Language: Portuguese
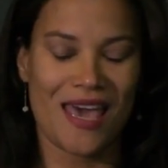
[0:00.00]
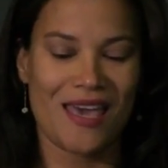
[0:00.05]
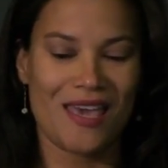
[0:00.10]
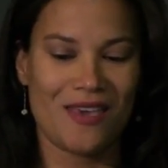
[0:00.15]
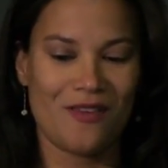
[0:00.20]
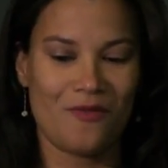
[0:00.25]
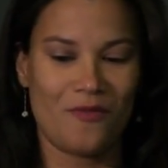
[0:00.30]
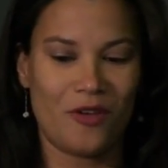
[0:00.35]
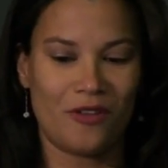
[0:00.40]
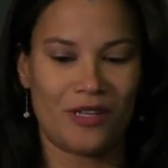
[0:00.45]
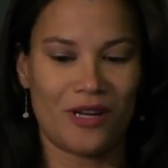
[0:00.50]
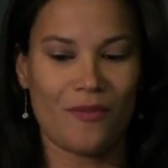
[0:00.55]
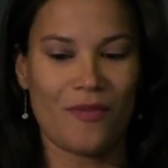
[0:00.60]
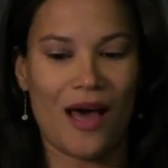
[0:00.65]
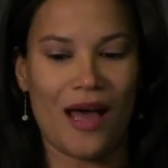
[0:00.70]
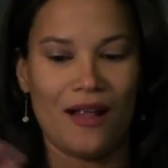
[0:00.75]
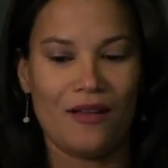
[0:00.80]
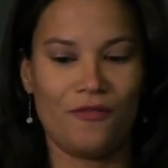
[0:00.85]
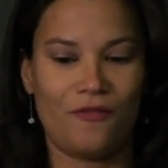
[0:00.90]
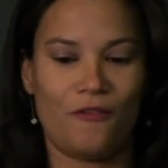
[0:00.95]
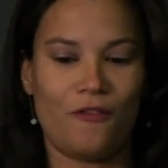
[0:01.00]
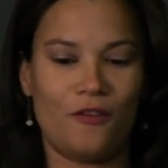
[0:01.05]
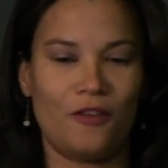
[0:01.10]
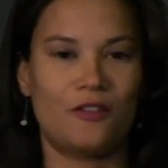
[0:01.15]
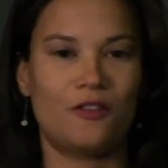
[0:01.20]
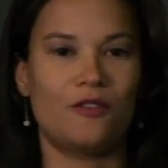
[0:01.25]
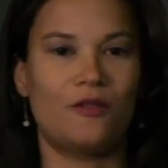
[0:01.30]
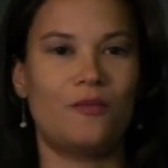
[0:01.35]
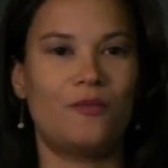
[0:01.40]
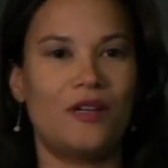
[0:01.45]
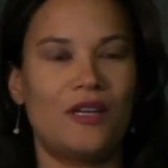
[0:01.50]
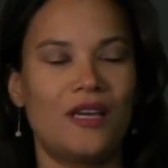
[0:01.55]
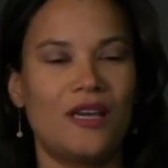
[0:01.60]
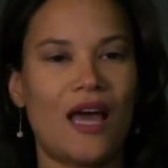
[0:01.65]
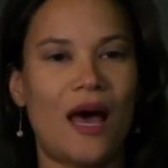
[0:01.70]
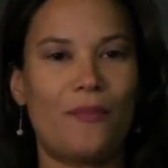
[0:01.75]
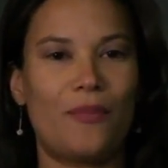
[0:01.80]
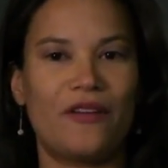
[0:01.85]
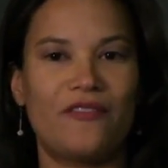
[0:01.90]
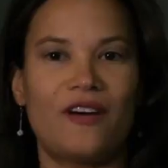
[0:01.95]
e o meu trabalho foi sobre
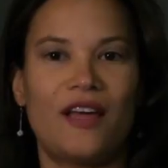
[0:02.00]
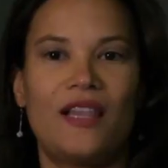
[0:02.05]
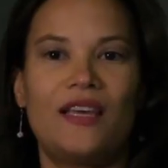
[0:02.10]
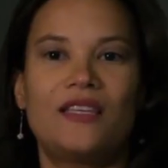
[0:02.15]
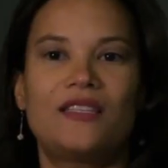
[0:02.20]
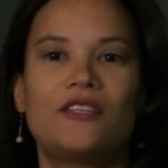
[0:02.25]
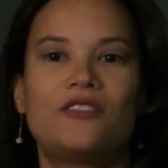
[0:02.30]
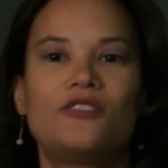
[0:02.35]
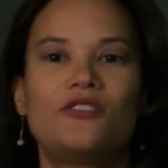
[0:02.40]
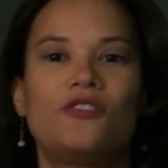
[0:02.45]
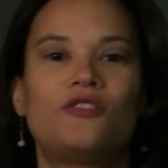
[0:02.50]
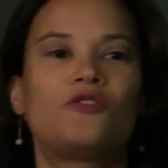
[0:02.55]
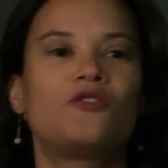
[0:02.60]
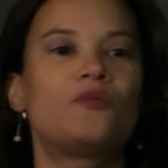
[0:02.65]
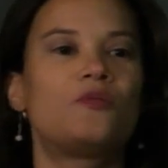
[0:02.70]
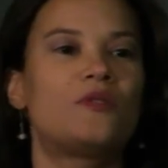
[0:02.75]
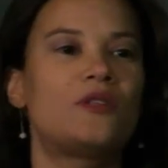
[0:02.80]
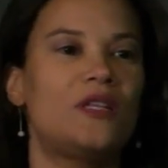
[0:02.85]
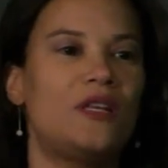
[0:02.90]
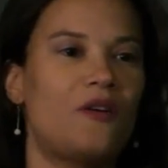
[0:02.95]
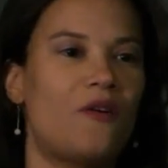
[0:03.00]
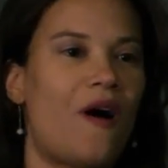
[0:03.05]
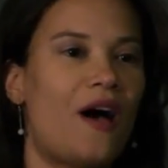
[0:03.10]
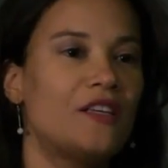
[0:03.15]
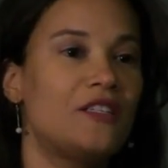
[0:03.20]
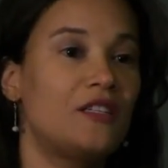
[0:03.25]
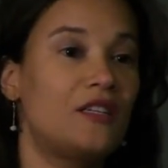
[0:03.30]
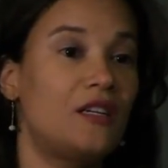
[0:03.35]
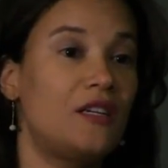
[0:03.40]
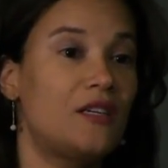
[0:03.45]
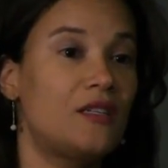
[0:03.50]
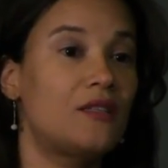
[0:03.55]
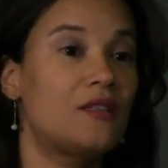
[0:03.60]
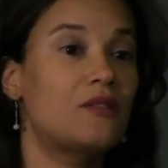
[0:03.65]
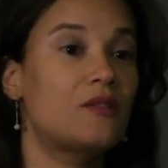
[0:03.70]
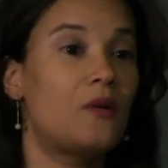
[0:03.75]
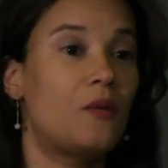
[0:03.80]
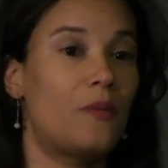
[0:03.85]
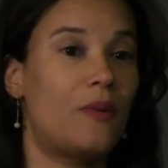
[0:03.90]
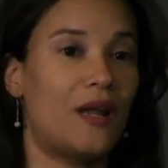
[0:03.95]
a prevalência de distúrbios de linguagem em
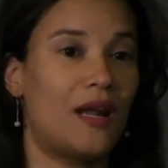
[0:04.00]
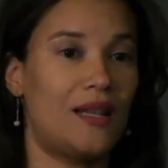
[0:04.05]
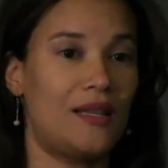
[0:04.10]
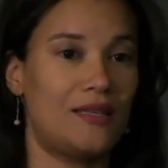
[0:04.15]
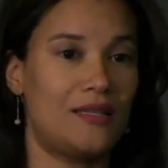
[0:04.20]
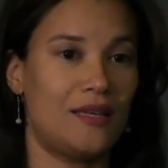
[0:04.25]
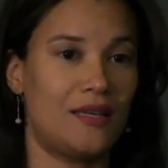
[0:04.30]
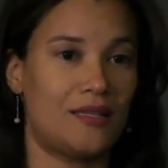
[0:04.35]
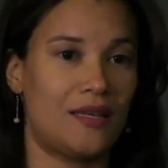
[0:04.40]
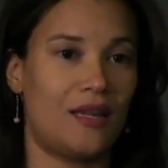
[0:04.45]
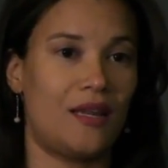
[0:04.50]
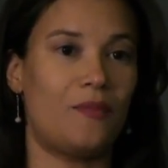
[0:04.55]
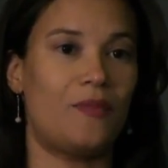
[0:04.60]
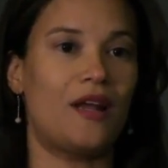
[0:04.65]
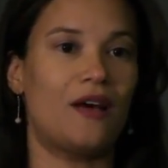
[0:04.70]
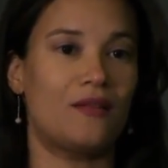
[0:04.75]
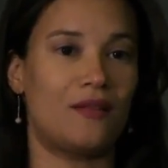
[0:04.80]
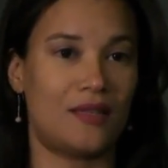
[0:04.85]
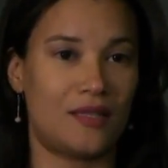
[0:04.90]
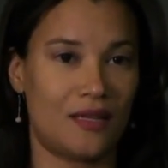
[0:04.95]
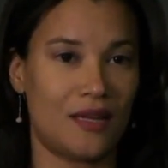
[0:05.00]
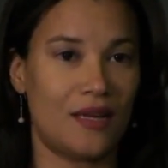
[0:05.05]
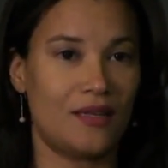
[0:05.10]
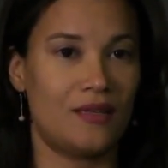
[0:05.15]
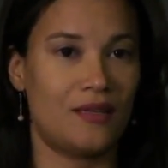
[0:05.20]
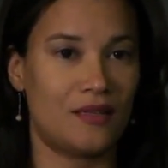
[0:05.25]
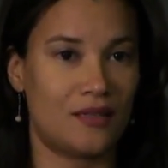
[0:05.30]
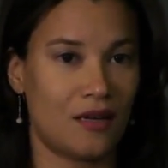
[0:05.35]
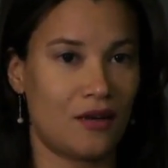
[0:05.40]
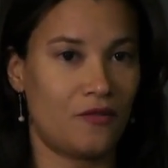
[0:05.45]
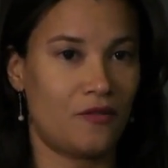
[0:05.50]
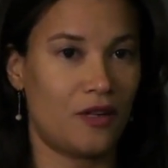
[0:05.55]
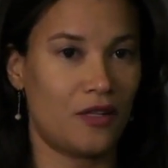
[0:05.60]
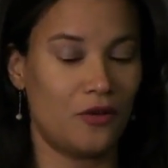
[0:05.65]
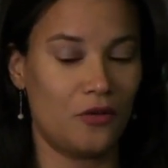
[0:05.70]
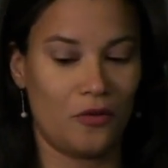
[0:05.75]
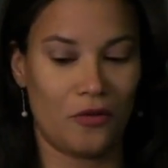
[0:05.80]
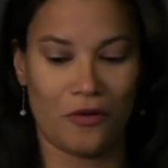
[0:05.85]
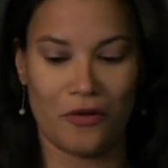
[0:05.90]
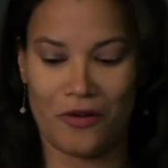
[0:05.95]
crianças com paralisia cerebral na cidade de
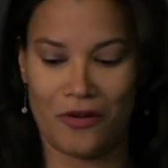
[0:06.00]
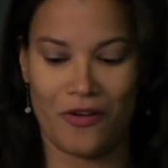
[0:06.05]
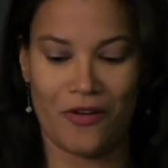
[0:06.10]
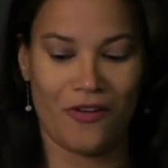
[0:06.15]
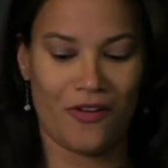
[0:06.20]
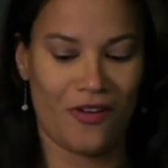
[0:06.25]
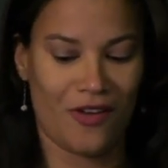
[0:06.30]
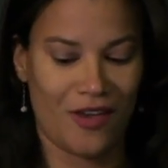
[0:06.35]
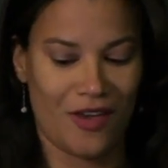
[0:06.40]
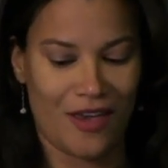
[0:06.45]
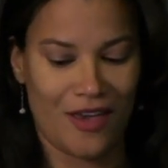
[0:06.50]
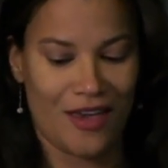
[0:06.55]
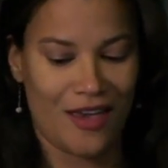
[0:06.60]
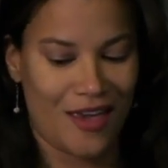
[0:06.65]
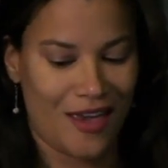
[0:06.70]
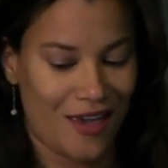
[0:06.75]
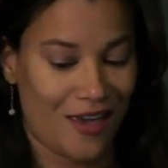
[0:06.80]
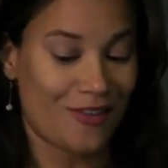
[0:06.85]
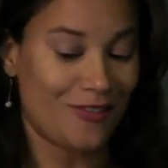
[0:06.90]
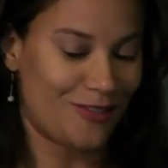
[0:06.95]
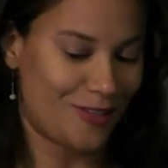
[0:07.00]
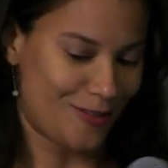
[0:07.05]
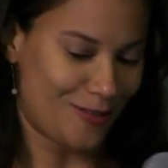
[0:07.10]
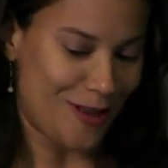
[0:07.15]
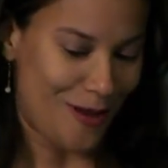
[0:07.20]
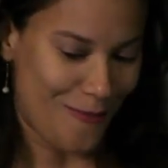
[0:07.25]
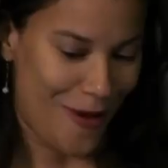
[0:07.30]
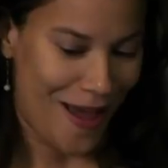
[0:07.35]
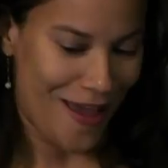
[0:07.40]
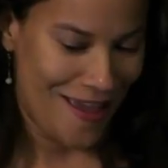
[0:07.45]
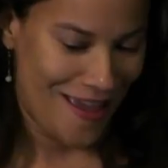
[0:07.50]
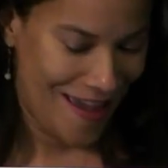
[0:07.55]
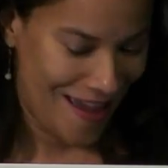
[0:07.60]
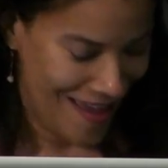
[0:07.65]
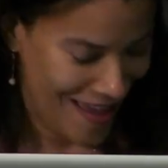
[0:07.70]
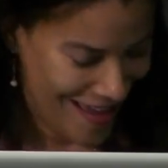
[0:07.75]
Salvador. Eu sou da Bahia,